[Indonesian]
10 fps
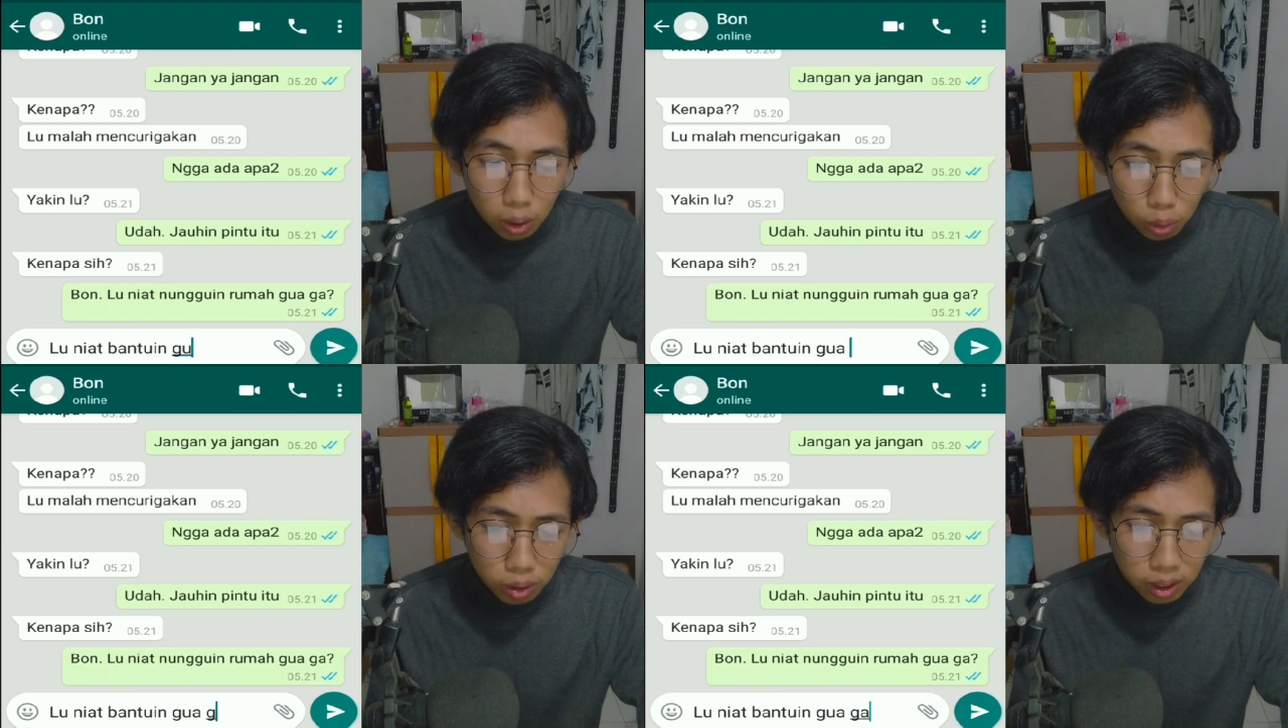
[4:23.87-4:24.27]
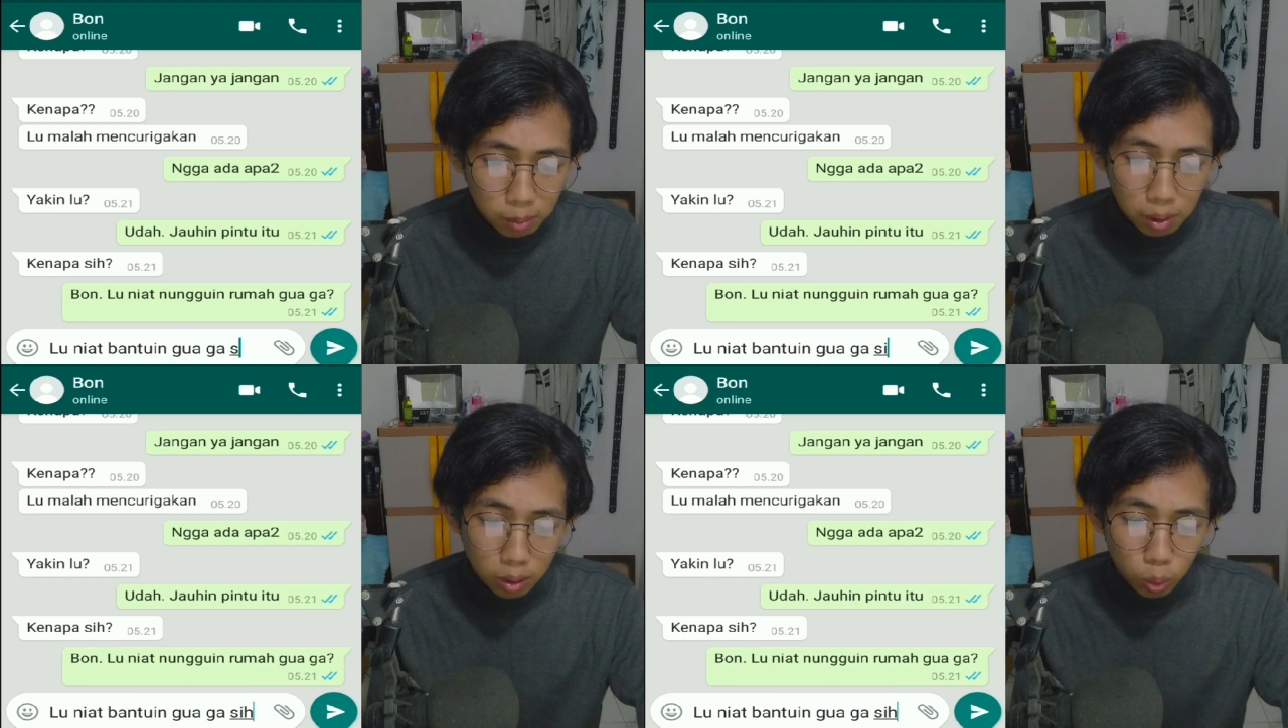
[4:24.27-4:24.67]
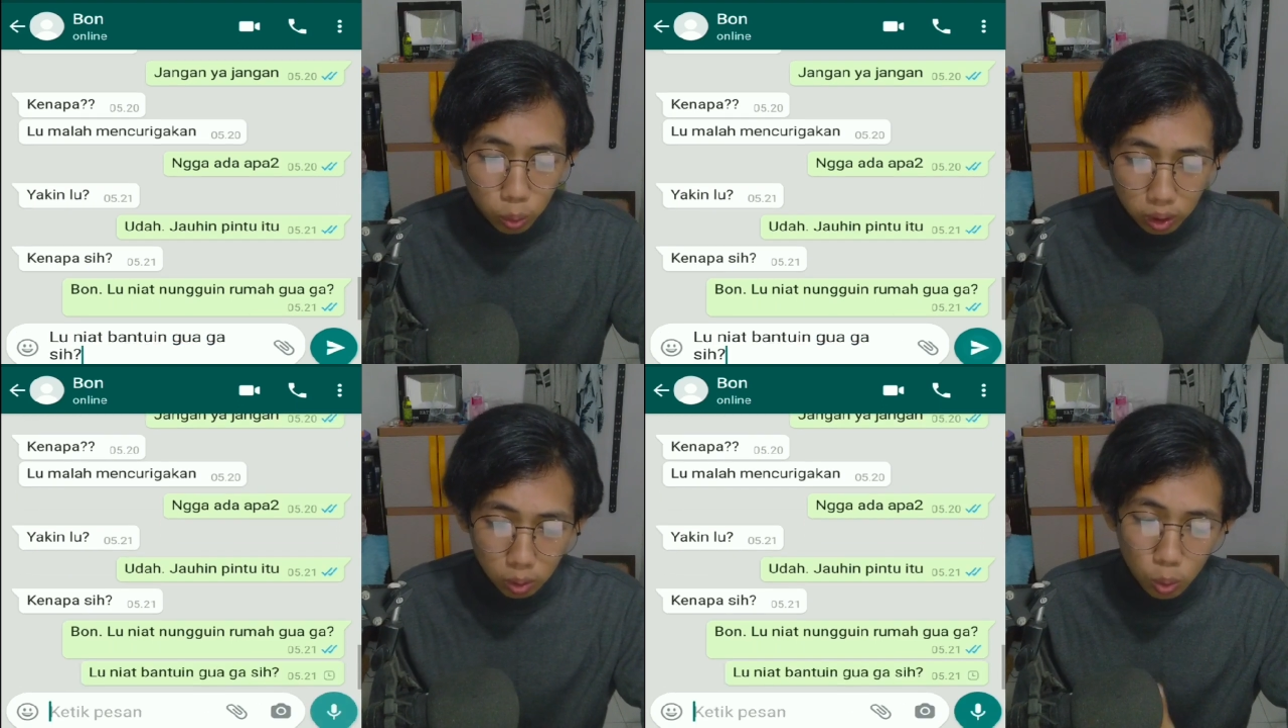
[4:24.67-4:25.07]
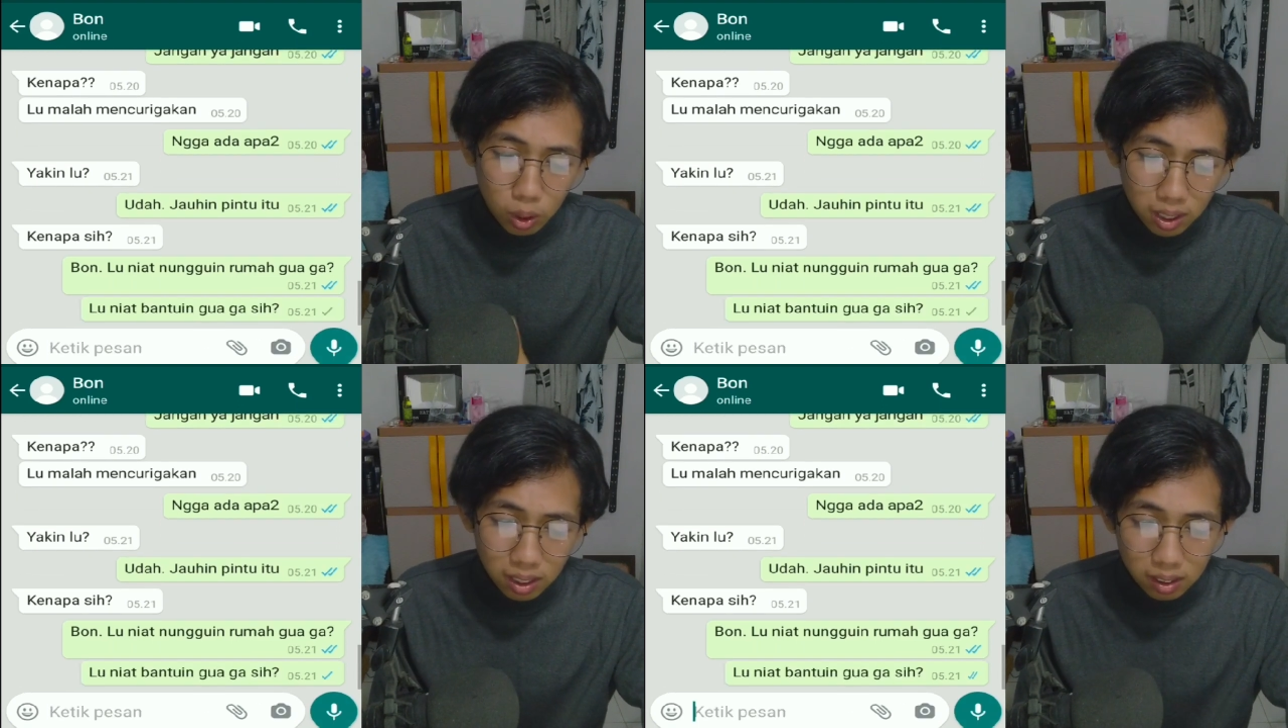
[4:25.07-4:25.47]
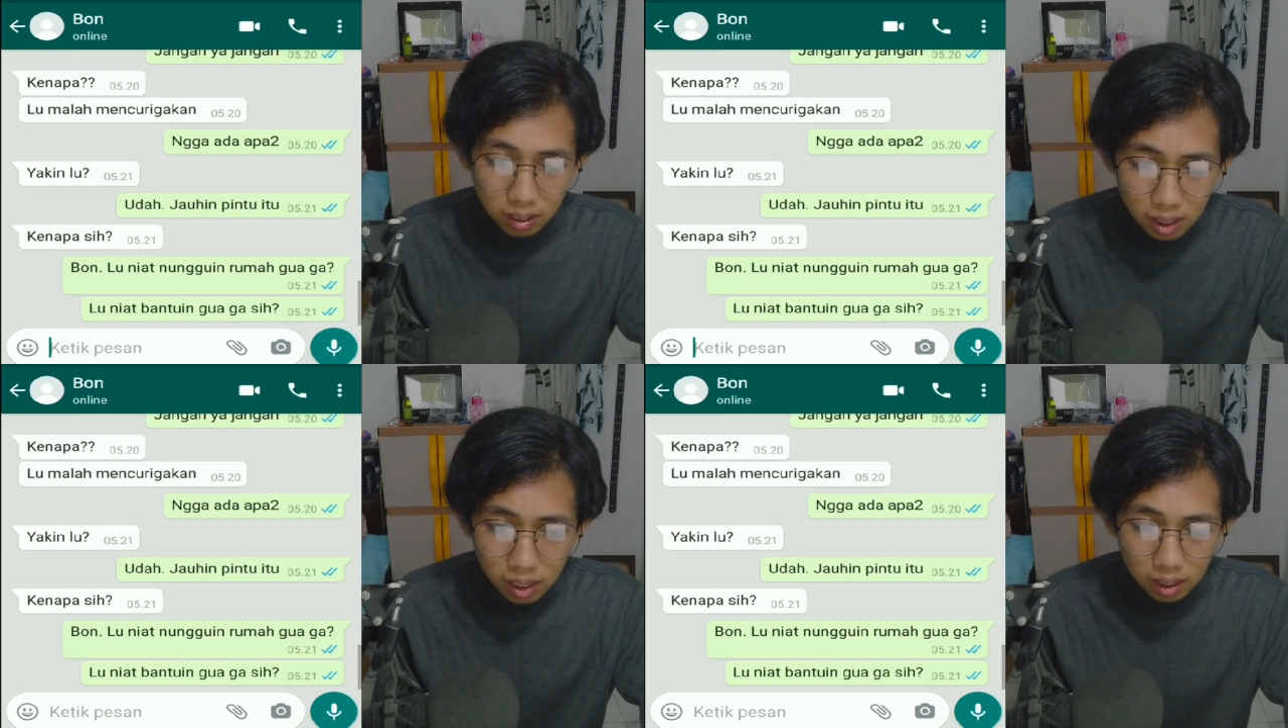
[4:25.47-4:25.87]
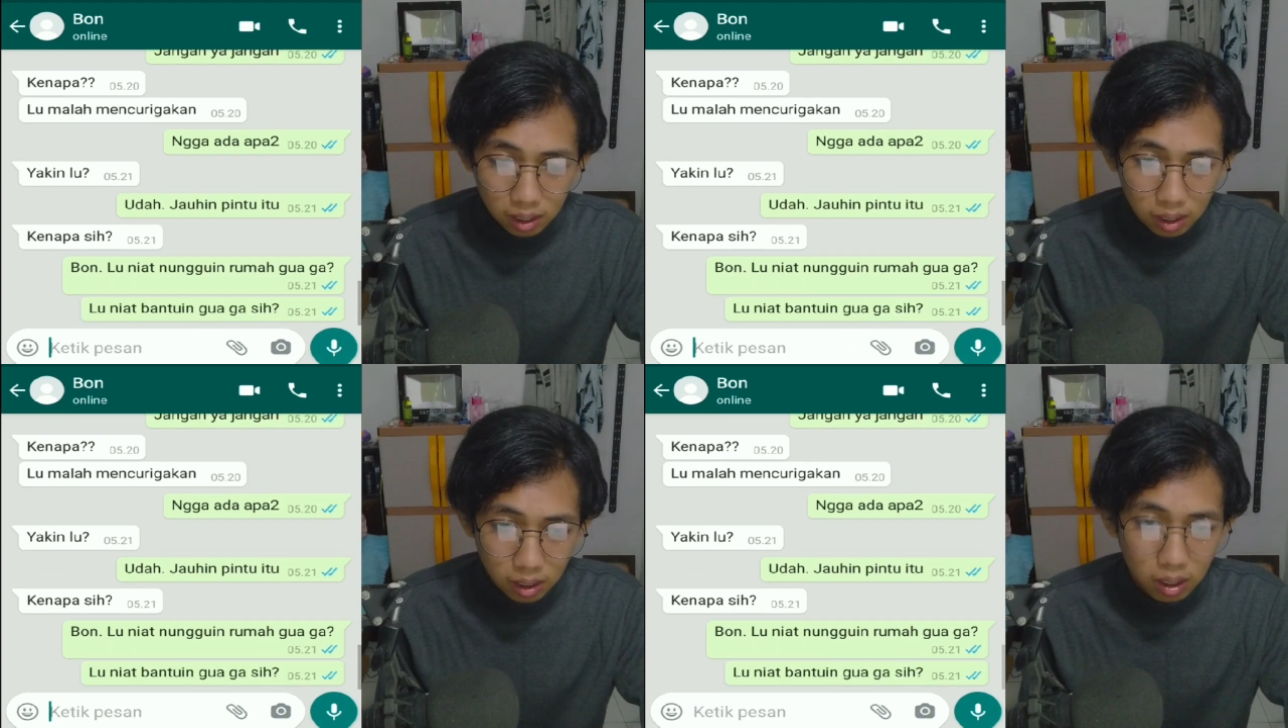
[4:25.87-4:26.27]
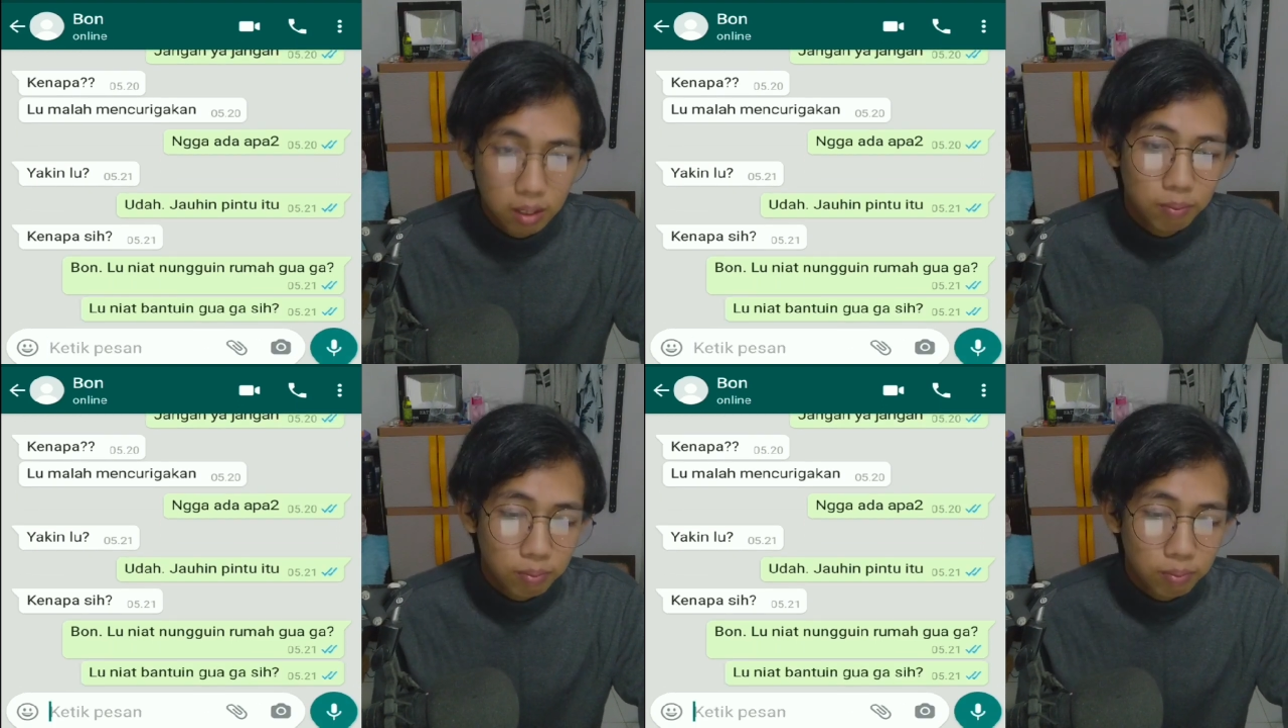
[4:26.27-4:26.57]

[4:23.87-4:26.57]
lu niat bantuin gua enggak sih kata kita